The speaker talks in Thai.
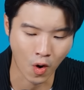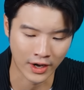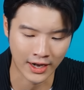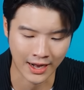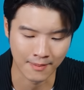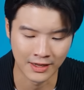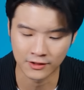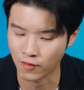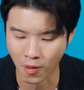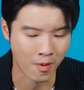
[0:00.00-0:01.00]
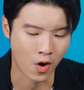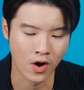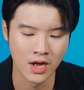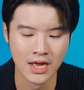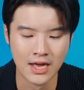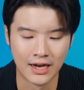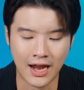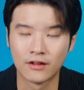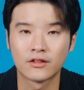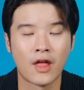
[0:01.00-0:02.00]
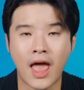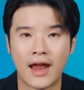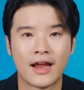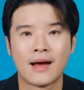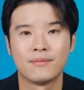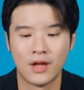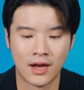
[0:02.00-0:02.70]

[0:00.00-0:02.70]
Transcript: more นะครับ less for more แล้วแต่นะครับ